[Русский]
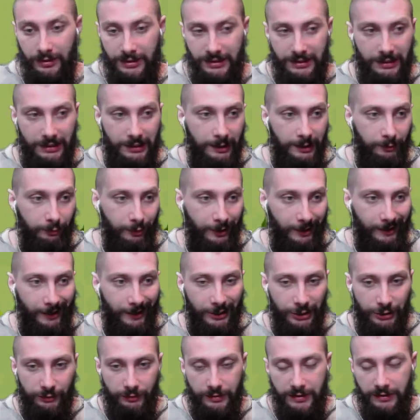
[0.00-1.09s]
сильно
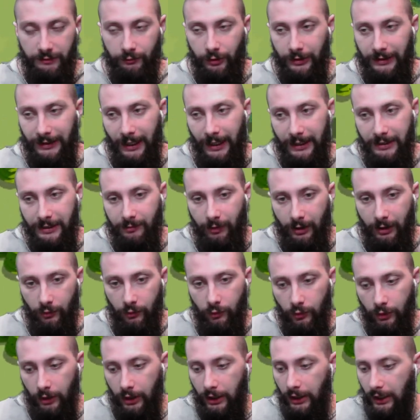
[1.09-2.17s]
прокачивать его я не
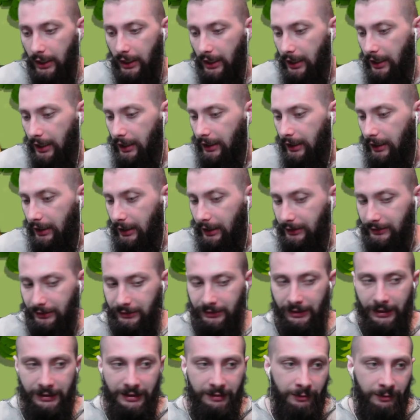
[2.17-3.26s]
могу. А, на
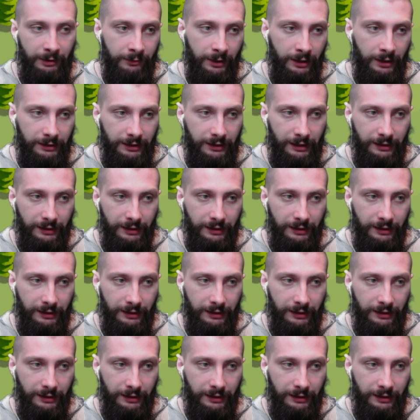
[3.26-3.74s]
данный момент я